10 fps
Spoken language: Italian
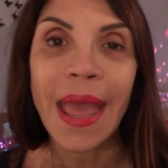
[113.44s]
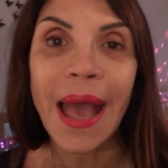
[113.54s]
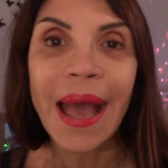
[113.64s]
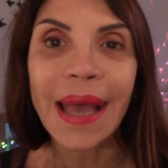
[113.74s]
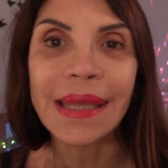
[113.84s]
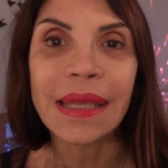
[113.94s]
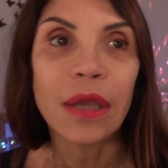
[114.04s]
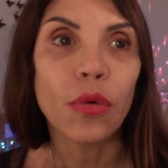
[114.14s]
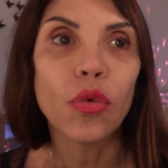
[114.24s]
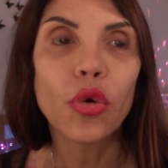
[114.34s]
hai
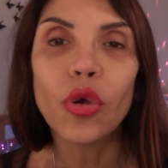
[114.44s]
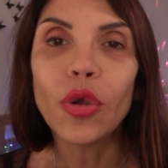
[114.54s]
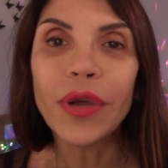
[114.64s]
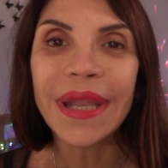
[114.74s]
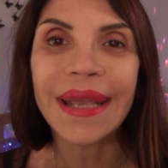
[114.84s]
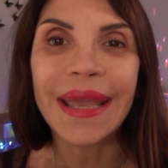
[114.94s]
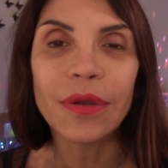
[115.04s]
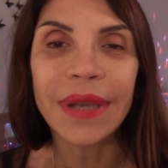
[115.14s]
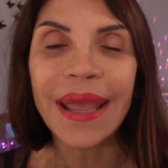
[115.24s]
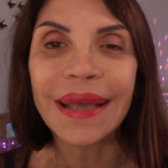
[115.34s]
un colore che
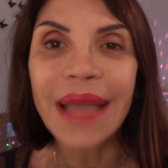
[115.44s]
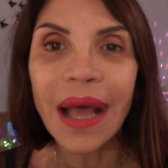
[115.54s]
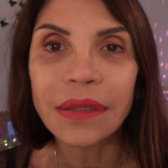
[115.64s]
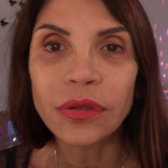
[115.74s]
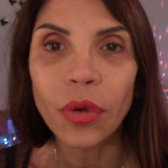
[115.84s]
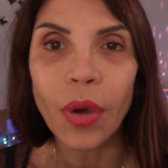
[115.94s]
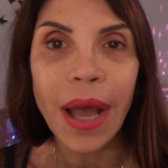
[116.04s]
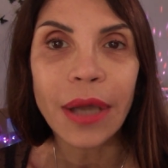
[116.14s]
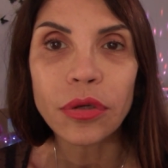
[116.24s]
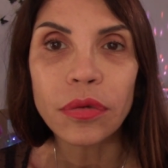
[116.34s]
non è
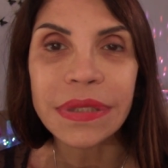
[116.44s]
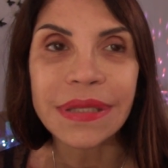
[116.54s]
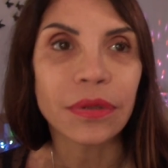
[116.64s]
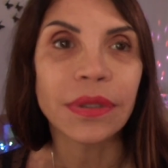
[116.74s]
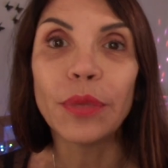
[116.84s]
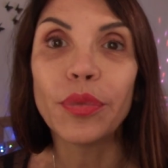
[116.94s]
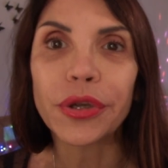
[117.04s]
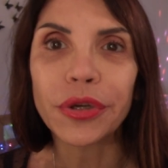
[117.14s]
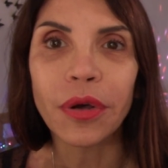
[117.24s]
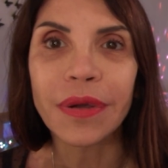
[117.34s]
adatto al rosso, tipo
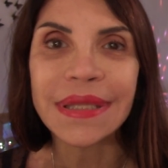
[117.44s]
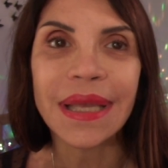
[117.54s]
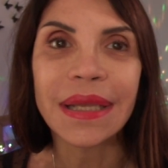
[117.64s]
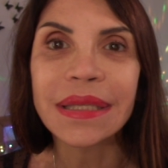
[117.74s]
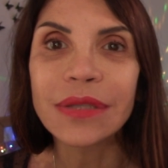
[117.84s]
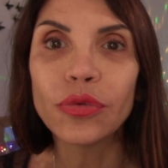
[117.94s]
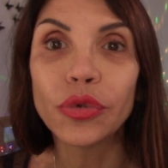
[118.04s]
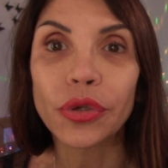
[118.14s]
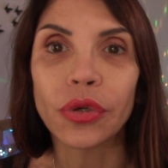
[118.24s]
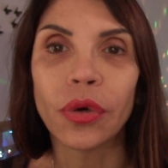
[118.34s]
il rosa,
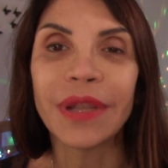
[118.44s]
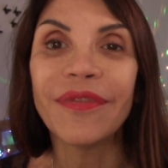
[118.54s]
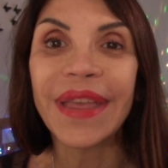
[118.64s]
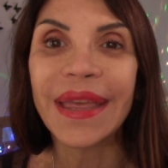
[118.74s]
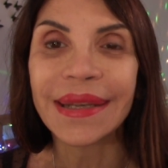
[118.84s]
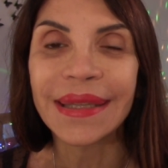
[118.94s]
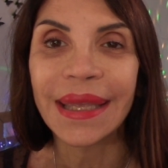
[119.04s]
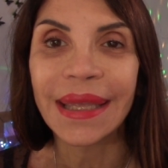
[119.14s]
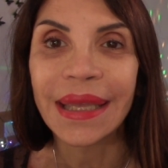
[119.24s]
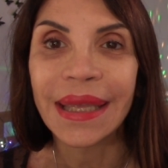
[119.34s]
l'azzurro, il
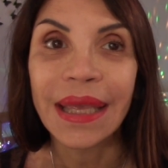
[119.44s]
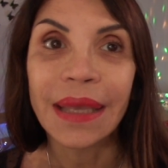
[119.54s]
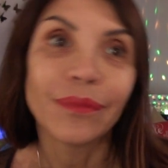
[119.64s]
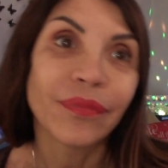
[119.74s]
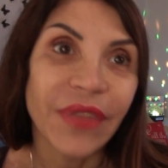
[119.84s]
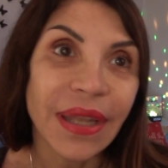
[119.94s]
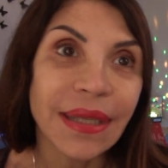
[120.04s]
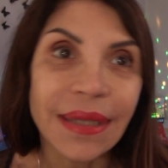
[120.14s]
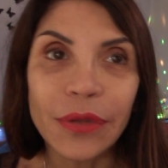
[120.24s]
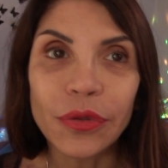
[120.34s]
verde,
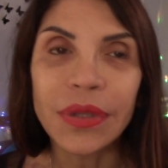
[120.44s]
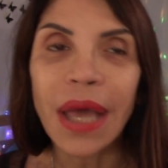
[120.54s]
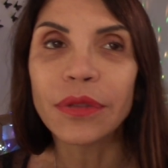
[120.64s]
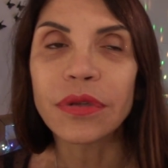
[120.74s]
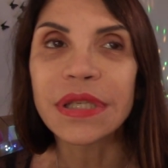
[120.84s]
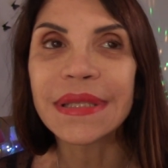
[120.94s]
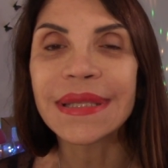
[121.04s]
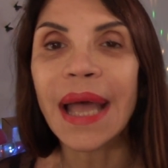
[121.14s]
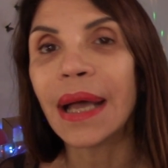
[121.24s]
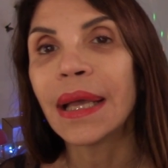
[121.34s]
verde tanto tanto ci
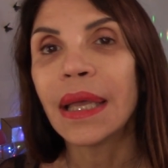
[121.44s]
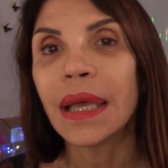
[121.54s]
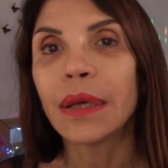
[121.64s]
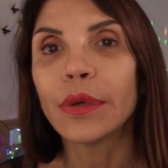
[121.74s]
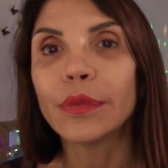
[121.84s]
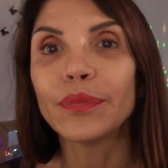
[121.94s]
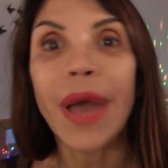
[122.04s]
sta, ehm,